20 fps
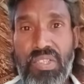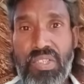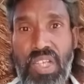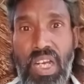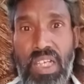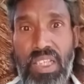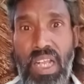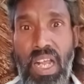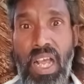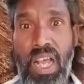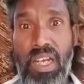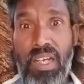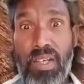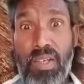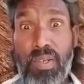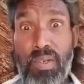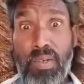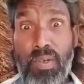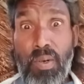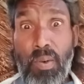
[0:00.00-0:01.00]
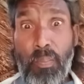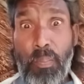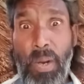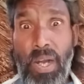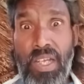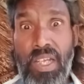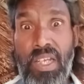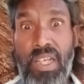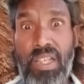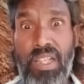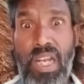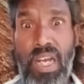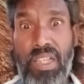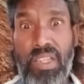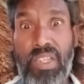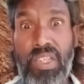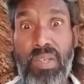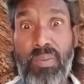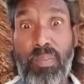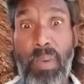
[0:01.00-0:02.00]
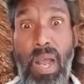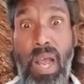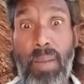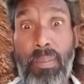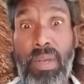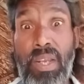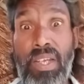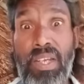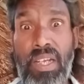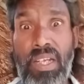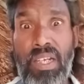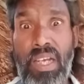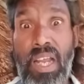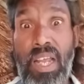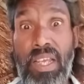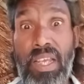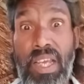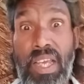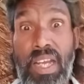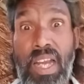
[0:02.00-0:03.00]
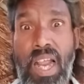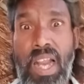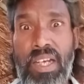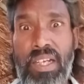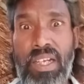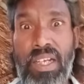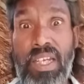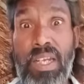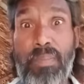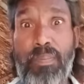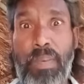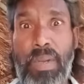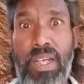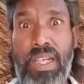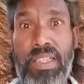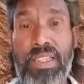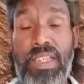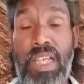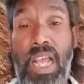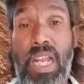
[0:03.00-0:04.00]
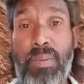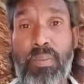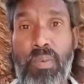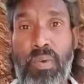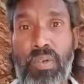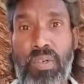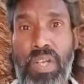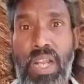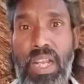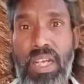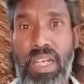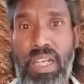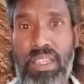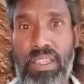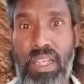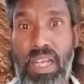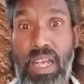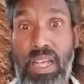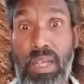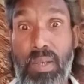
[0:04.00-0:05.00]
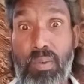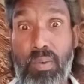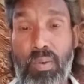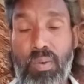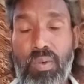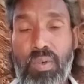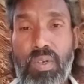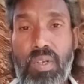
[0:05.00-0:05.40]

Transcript: सरदार फटी धरती भाबई नगरा हैरान गली परेशान मोहल्ला रहता है वो